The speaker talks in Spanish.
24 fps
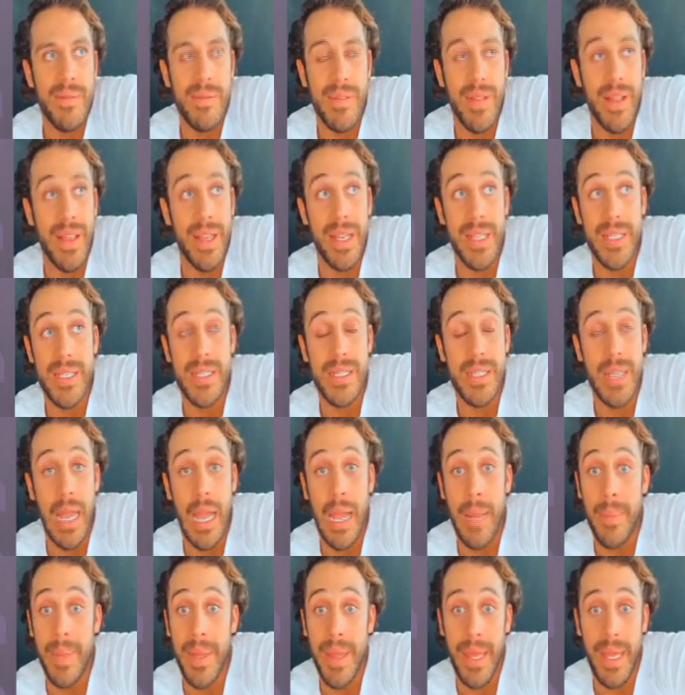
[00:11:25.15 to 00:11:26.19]
eres
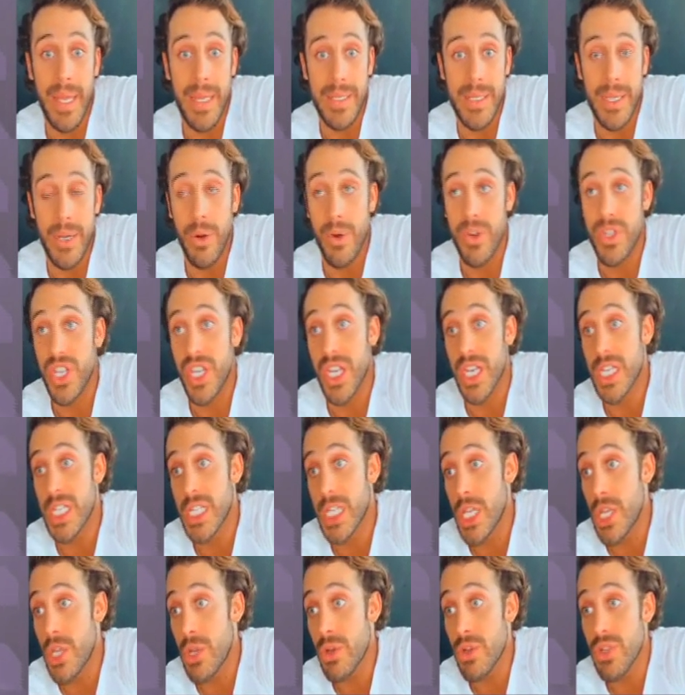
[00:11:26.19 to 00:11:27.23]
ama de casa o si eres
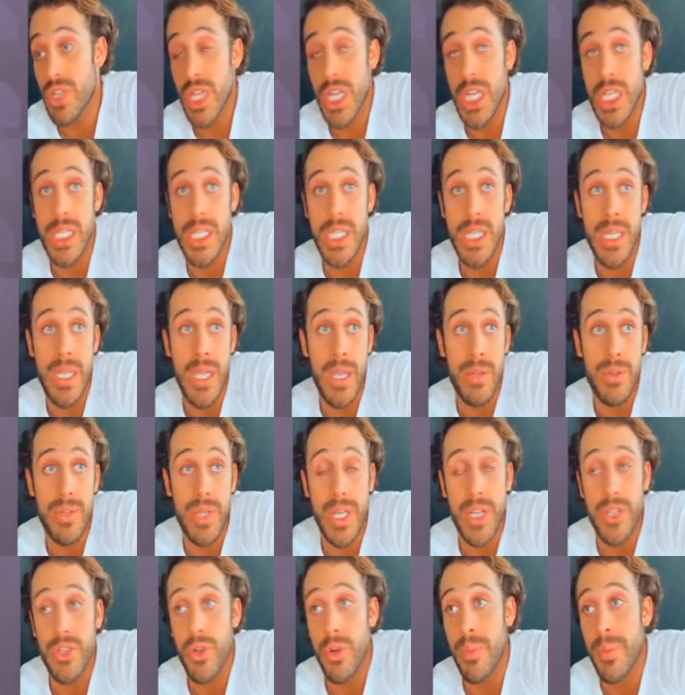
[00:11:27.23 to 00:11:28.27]
niño, o si eres niña o si
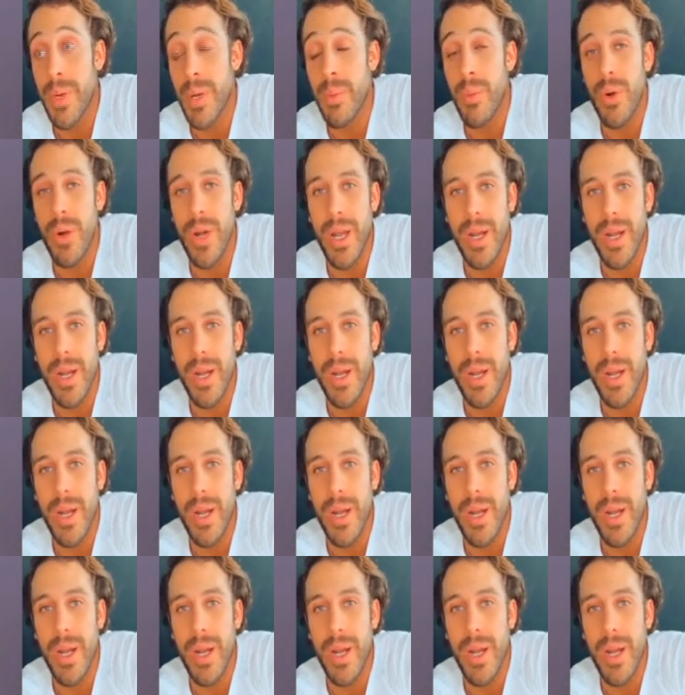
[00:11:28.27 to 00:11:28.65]
eres hombre, mujer.